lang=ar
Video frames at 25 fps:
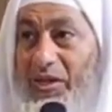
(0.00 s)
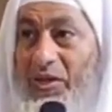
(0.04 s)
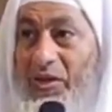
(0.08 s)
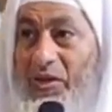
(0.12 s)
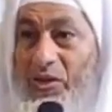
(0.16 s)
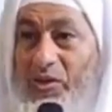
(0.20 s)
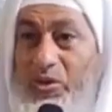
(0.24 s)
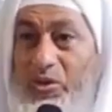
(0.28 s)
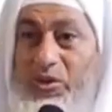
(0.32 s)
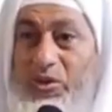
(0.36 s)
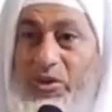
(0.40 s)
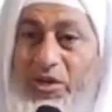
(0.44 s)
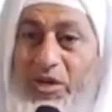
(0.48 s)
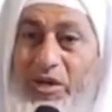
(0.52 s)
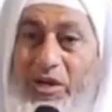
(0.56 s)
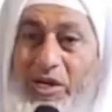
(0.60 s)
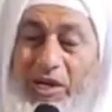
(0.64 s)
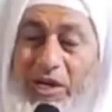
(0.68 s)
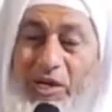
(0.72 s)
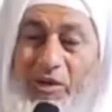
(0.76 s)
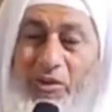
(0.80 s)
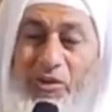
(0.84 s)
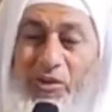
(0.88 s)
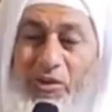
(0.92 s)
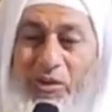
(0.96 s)
قدر
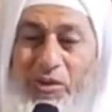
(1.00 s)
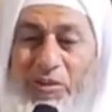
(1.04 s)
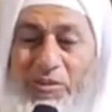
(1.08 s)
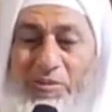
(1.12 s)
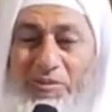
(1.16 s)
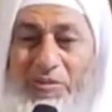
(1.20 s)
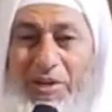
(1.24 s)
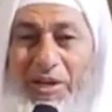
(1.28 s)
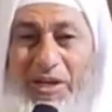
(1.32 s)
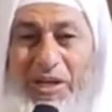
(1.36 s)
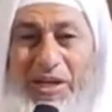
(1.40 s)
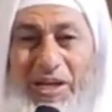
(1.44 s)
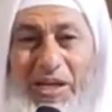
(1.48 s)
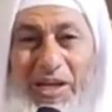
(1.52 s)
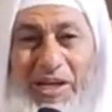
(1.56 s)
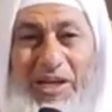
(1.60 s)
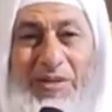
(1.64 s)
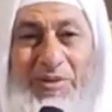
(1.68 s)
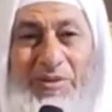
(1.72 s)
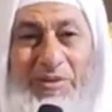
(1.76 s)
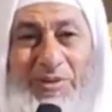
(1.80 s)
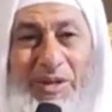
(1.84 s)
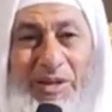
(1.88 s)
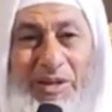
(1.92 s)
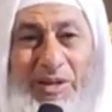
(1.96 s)
له بحال
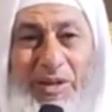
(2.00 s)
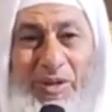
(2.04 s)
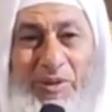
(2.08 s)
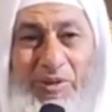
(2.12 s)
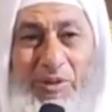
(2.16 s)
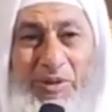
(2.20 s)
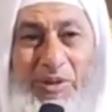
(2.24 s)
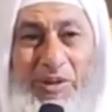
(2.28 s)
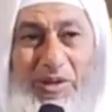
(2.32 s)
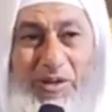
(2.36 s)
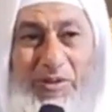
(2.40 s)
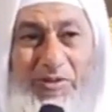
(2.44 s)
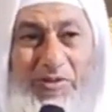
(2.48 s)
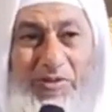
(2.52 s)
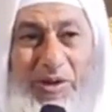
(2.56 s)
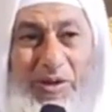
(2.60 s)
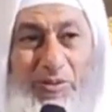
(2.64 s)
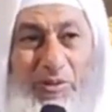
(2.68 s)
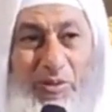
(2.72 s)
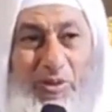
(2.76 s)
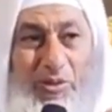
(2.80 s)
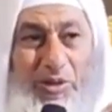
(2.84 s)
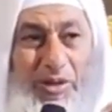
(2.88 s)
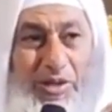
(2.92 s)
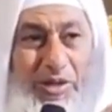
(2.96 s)
من الأحوال
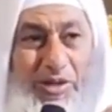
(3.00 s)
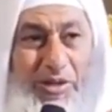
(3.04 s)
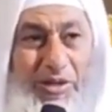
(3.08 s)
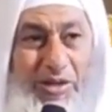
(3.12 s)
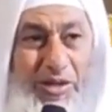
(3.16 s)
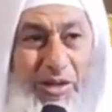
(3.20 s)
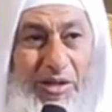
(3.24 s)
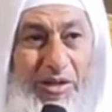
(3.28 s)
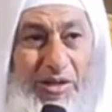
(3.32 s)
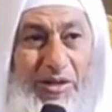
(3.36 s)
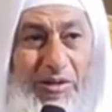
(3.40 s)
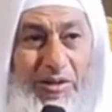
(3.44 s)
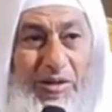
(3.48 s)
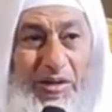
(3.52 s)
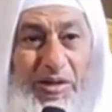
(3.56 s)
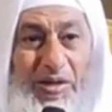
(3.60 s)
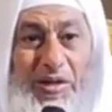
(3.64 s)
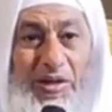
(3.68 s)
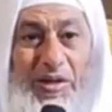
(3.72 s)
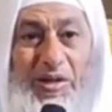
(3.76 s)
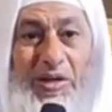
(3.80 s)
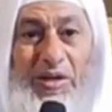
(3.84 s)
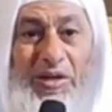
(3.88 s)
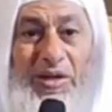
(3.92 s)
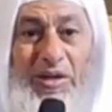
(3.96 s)
فالمقدر
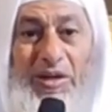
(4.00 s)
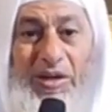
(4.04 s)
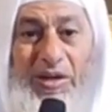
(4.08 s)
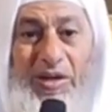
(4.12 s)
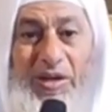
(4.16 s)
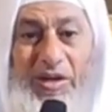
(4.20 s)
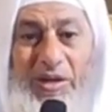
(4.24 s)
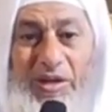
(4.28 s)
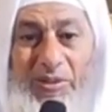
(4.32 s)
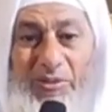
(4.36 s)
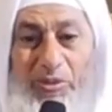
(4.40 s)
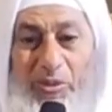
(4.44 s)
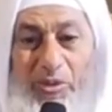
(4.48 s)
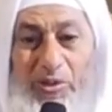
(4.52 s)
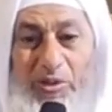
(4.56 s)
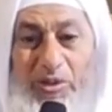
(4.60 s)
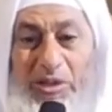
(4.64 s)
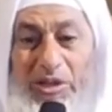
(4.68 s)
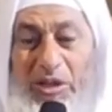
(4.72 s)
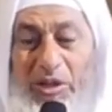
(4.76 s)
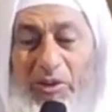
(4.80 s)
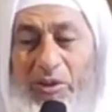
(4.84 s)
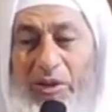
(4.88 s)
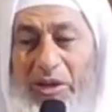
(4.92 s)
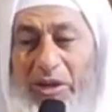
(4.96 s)
لا بد
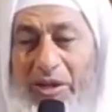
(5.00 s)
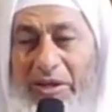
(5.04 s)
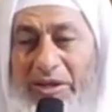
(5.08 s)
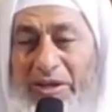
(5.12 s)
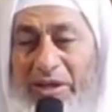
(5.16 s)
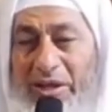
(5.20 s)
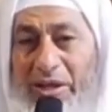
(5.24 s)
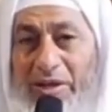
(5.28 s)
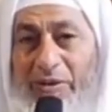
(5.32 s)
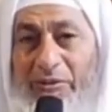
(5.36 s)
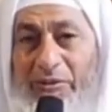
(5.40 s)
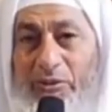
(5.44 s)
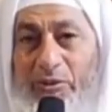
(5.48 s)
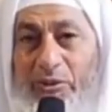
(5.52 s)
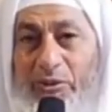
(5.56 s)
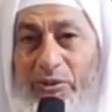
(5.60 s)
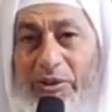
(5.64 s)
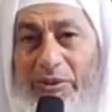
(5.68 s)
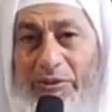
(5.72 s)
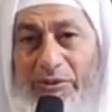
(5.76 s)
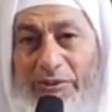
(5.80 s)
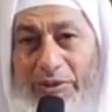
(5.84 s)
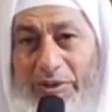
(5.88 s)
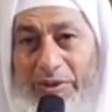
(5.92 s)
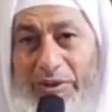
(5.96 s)
وأن ينفذ
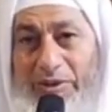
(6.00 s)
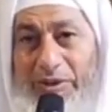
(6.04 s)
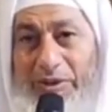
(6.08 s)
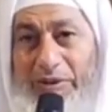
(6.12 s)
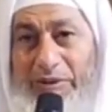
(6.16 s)
فينا